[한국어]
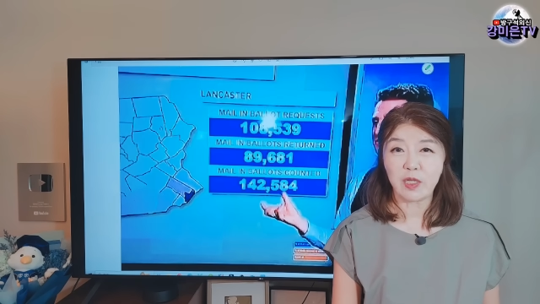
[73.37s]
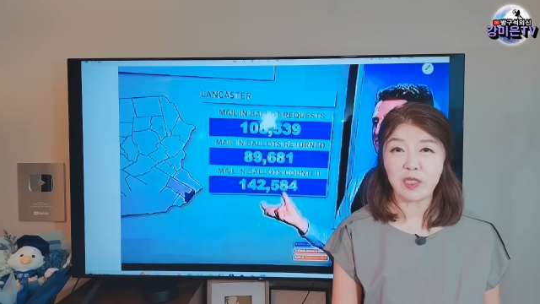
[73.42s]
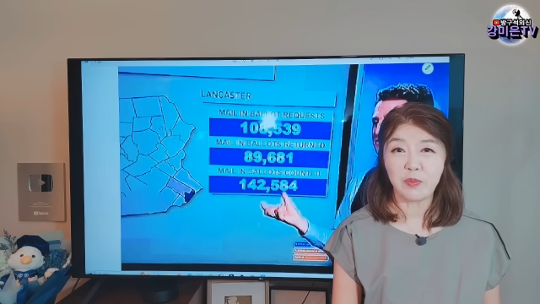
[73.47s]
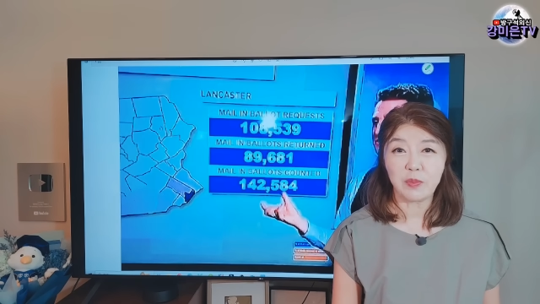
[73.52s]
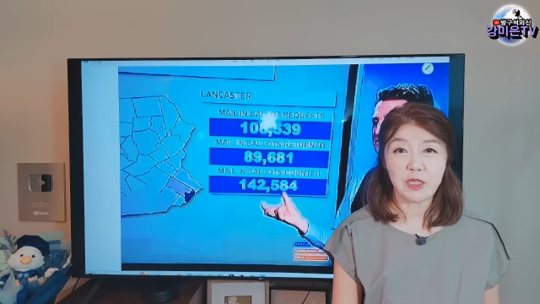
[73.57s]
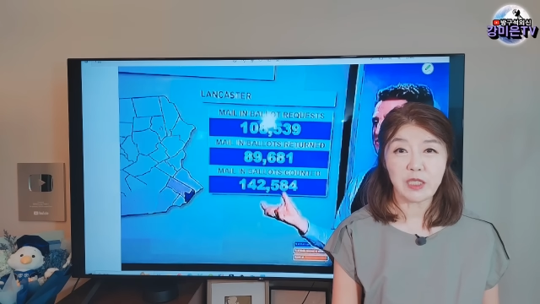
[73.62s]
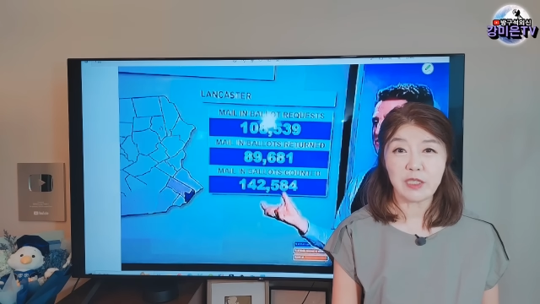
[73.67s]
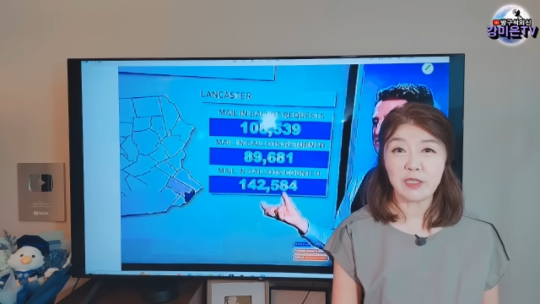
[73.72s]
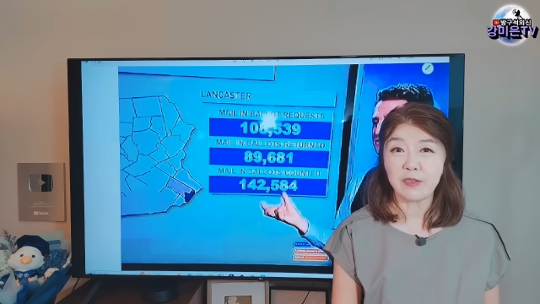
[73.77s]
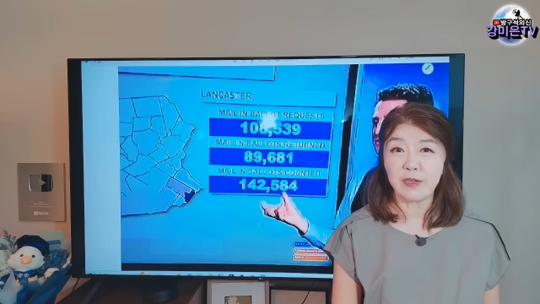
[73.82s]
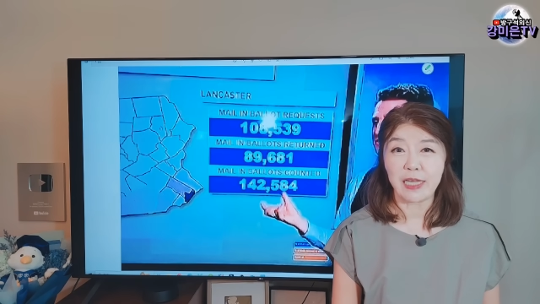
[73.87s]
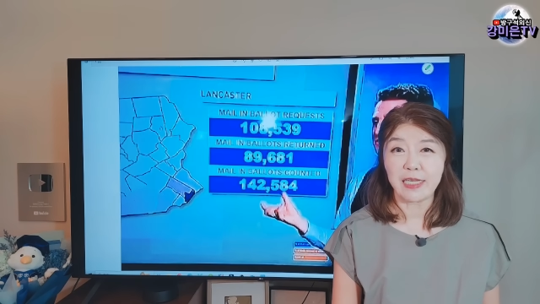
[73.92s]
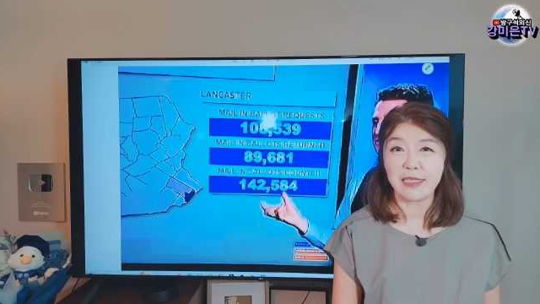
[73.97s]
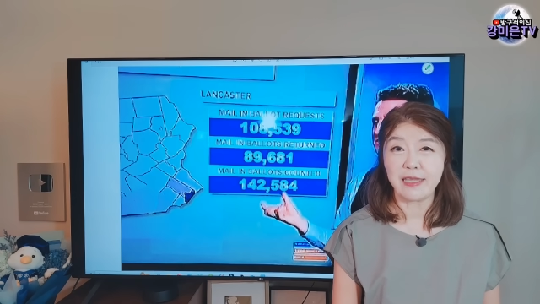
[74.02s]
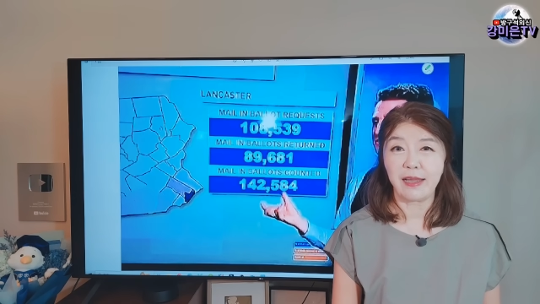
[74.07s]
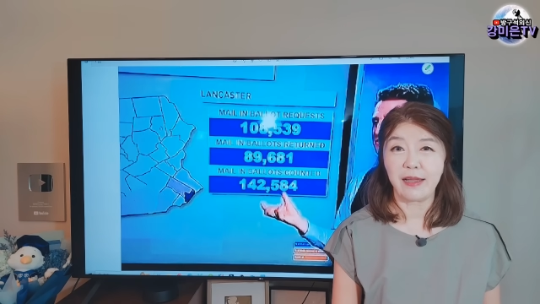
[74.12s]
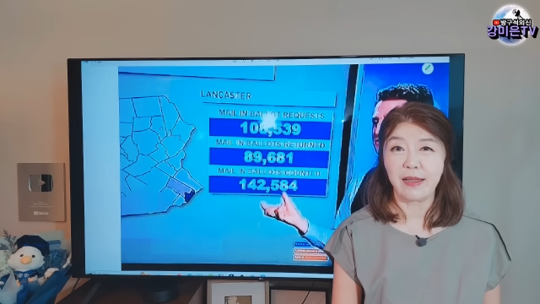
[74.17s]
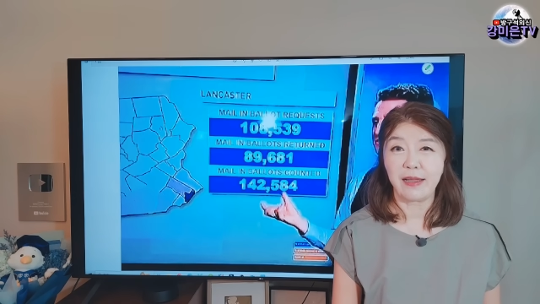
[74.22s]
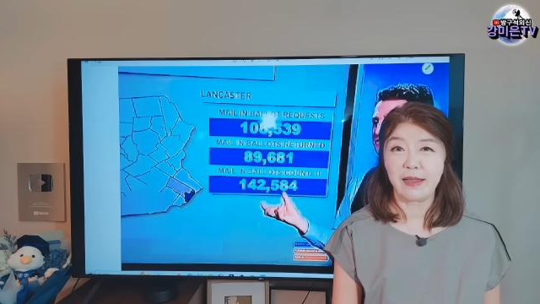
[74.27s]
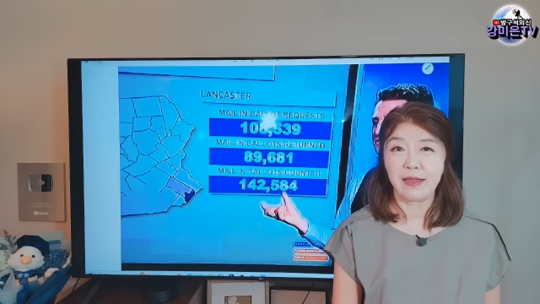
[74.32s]
해서 미친 거
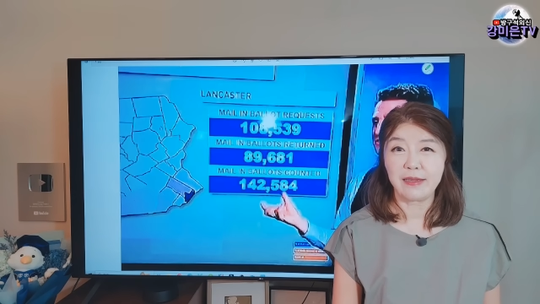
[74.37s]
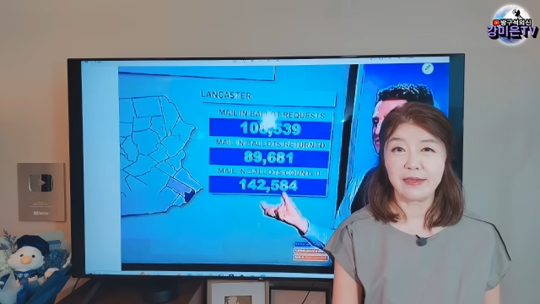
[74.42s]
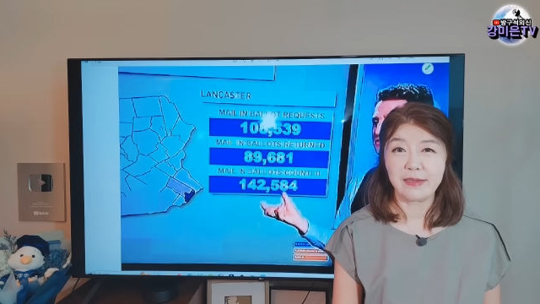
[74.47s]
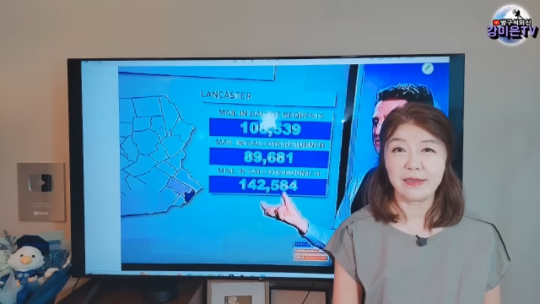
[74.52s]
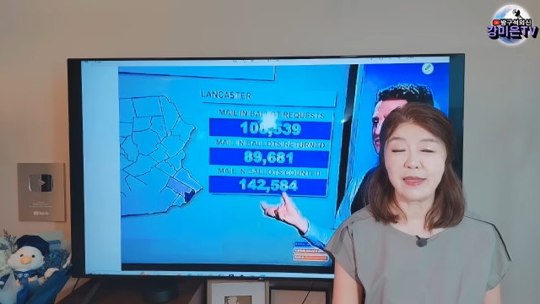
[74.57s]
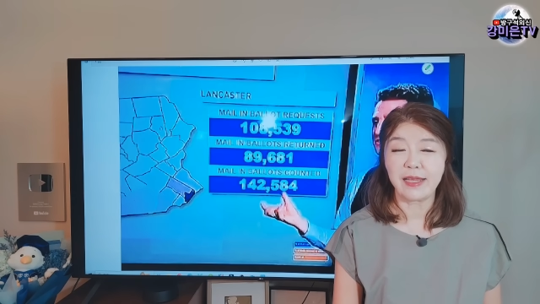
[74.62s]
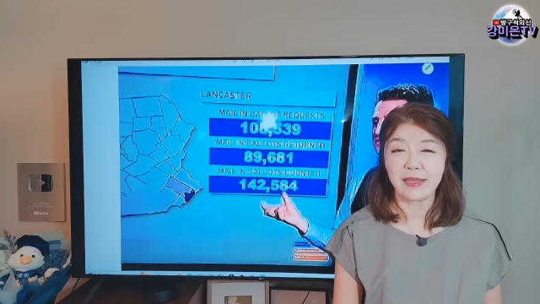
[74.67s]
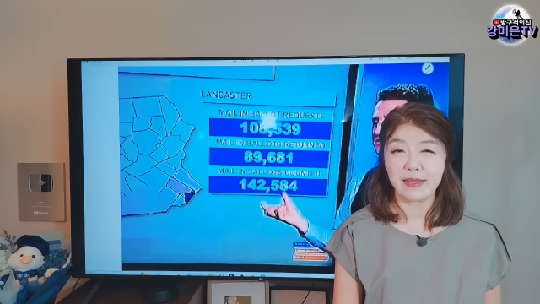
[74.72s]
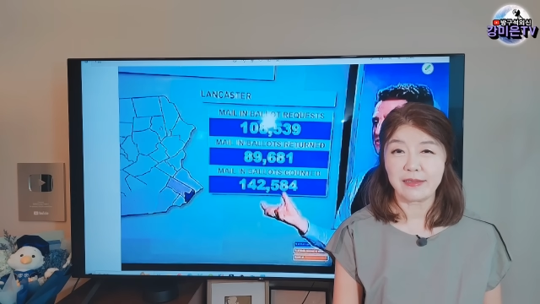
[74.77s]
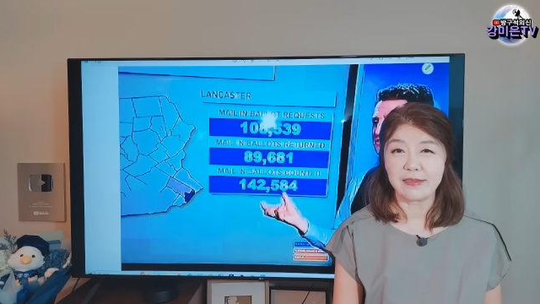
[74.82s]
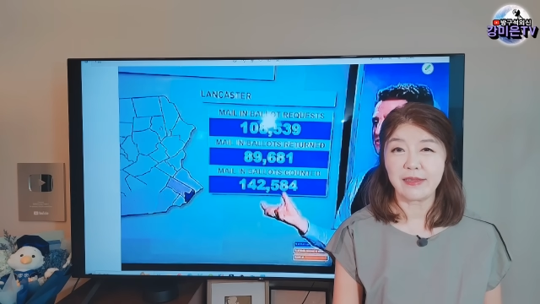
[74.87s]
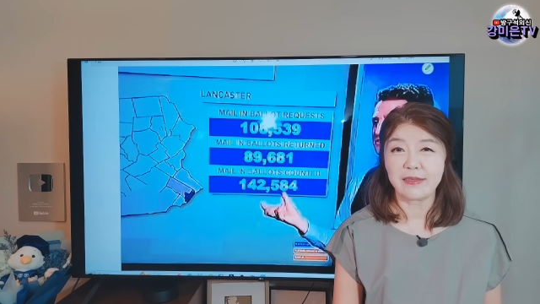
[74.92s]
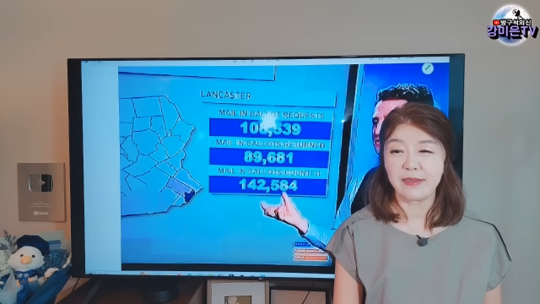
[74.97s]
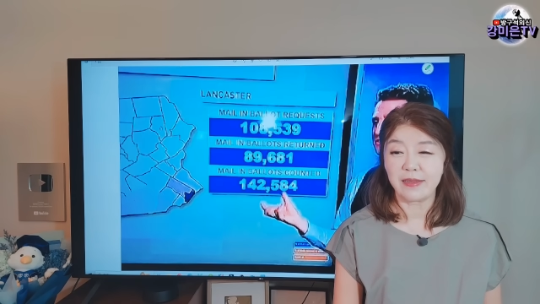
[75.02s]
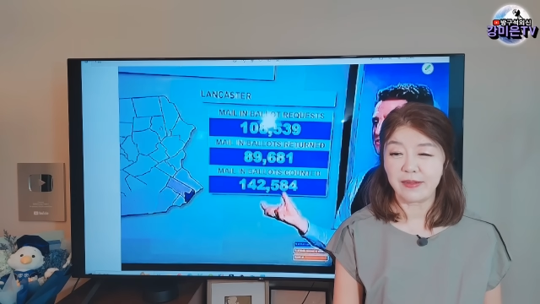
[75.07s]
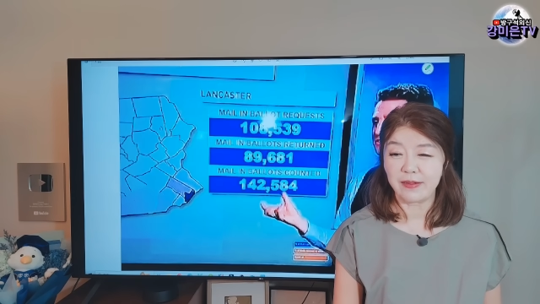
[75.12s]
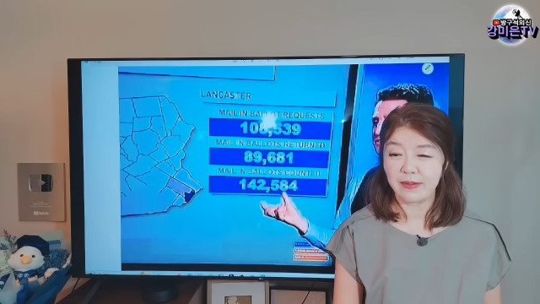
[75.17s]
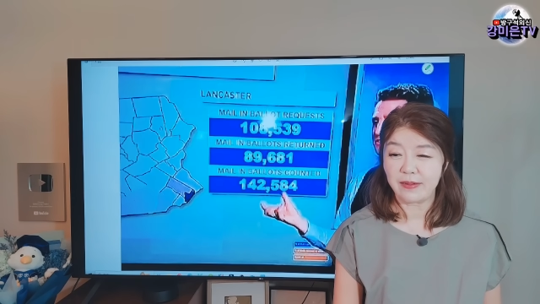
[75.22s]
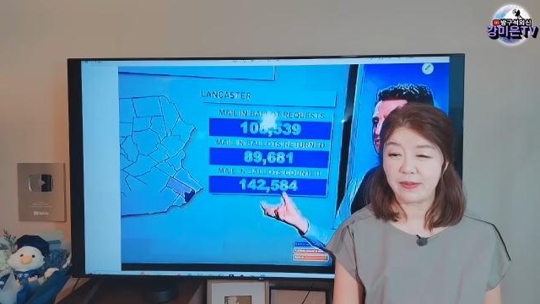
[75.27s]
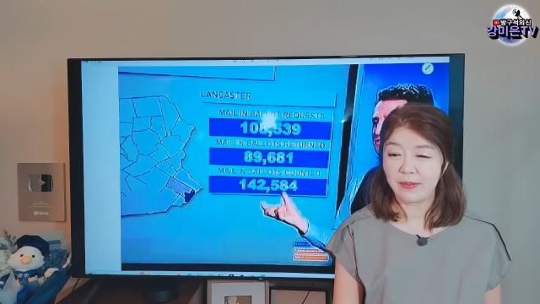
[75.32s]
아니다. 이런 얘기
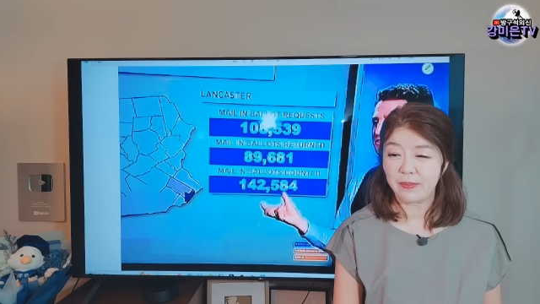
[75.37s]
있었어요.